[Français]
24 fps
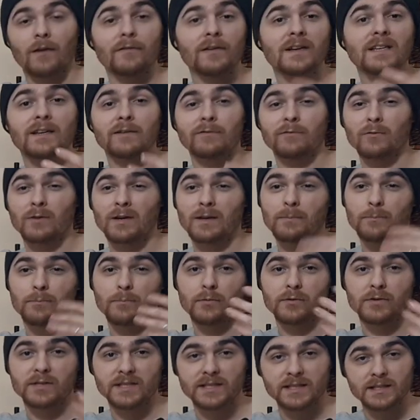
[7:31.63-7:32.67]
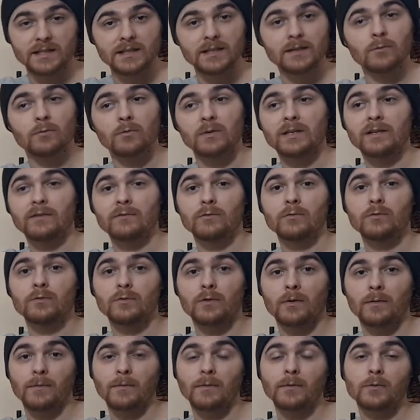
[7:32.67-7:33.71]
En fait, elles font les petits au niveau
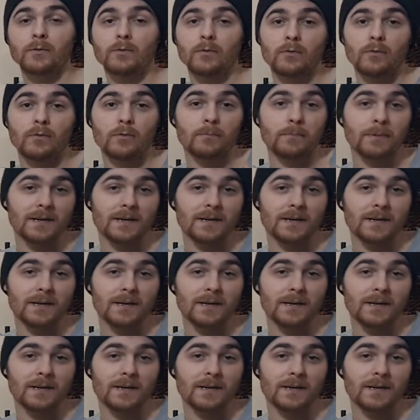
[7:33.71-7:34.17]
normalement de